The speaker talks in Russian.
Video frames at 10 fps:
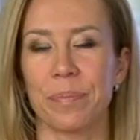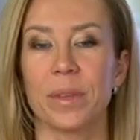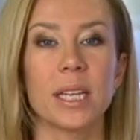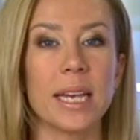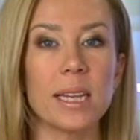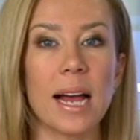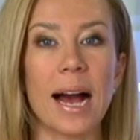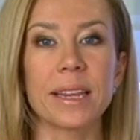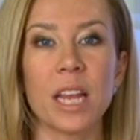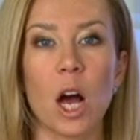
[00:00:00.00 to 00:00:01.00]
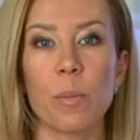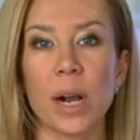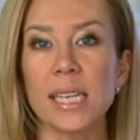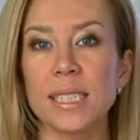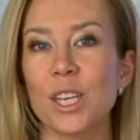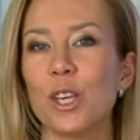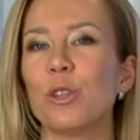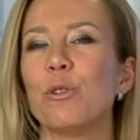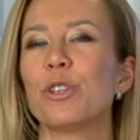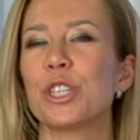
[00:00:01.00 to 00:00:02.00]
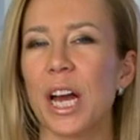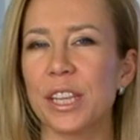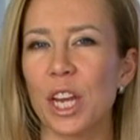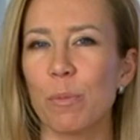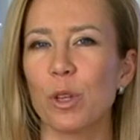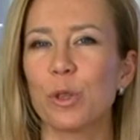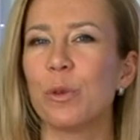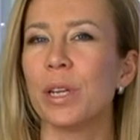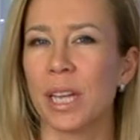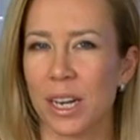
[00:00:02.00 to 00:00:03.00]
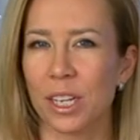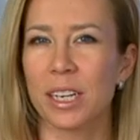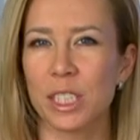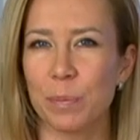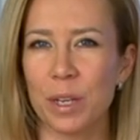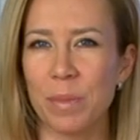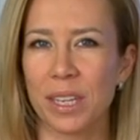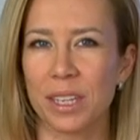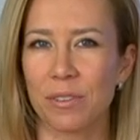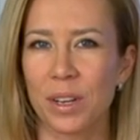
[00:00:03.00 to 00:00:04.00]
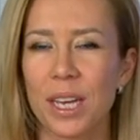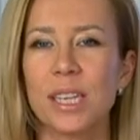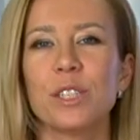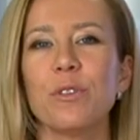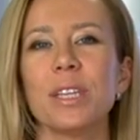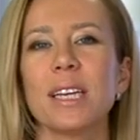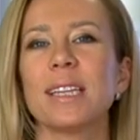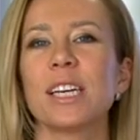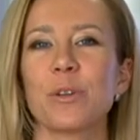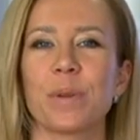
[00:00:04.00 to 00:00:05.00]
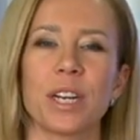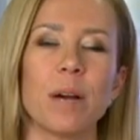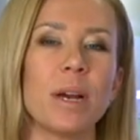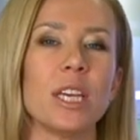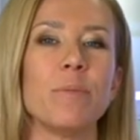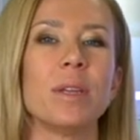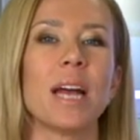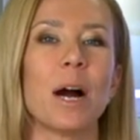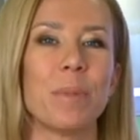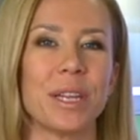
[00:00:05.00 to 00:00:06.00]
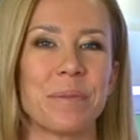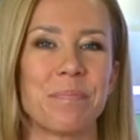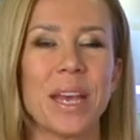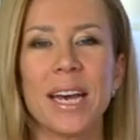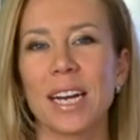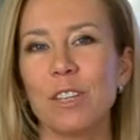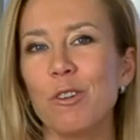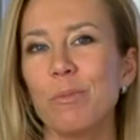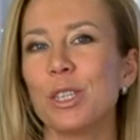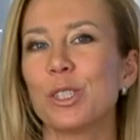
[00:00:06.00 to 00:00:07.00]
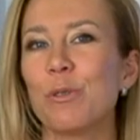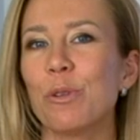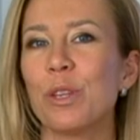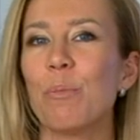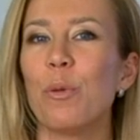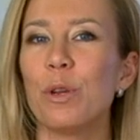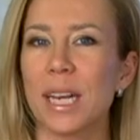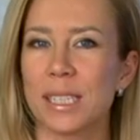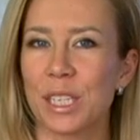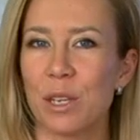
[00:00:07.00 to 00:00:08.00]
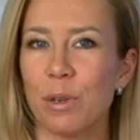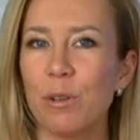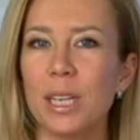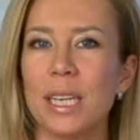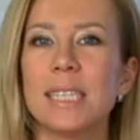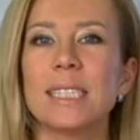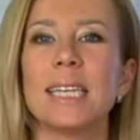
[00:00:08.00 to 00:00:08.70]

Надоело однообразие и душа требует кулинарных экспериментов. Сегодня наша программа именно об этом. Готовим исконно бурятские блюда из